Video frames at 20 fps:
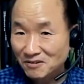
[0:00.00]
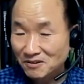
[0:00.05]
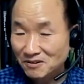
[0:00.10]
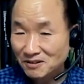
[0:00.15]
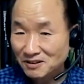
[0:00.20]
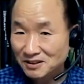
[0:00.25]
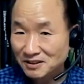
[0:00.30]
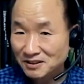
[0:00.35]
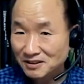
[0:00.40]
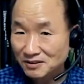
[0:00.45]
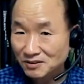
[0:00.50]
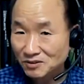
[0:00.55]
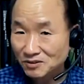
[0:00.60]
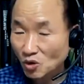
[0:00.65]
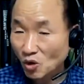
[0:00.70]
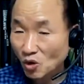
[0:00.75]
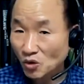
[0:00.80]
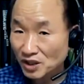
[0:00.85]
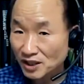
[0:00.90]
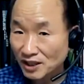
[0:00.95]
오늘 그
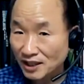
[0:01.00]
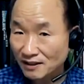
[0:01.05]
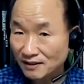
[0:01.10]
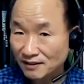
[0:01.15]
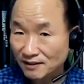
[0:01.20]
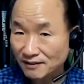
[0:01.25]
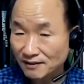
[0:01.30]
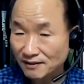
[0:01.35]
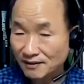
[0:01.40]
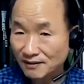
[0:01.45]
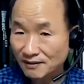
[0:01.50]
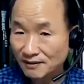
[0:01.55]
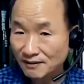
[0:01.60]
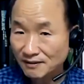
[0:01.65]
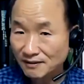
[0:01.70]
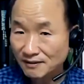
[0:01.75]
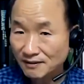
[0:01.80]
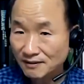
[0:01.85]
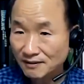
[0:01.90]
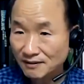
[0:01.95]
놀이라는 거,
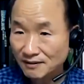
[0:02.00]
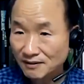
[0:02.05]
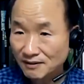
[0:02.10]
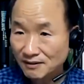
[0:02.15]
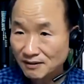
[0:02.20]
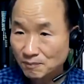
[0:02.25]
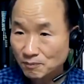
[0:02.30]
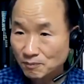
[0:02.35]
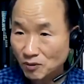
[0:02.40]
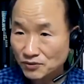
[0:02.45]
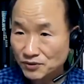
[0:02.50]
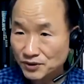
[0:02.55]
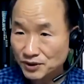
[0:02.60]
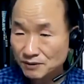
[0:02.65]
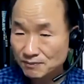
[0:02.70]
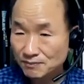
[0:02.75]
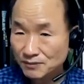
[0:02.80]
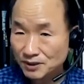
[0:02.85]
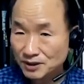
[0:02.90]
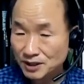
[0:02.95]
그
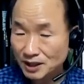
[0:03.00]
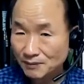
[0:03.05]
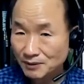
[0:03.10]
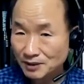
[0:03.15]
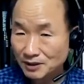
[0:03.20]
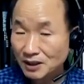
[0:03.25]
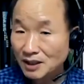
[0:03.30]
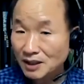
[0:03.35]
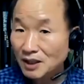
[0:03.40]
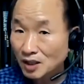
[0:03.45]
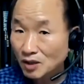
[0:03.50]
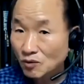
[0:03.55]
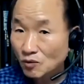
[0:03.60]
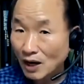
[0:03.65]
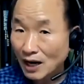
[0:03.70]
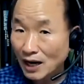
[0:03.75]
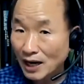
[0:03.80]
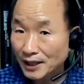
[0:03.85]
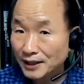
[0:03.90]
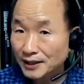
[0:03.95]
본질은 뭐냐면
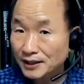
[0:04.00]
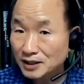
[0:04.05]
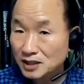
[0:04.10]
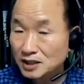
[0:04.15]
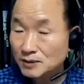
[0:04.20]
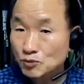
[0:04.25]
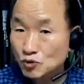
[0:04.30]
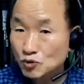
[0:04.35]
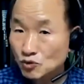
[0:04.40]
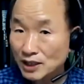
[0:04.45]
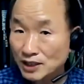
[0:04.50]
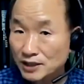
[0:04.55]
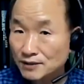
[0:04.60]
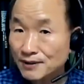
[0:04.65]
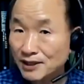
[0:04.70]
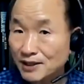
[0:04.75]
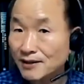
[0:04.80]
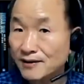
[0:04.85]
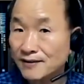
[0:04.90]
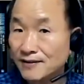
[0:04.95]
과잉
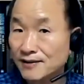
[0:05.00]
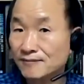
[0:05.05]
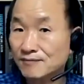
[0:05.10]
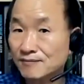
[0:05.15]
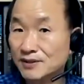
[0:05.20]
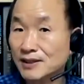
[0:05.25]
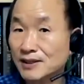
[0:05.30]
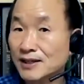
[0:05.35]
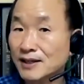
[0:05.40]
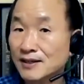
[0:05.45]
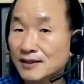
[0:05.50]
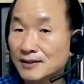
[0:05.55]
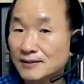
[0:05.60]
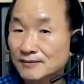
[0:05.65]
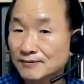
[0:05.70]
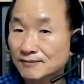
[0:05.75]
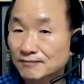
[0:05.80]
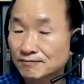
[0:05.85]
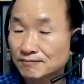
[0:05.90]
집중하지 말라는 겁니다.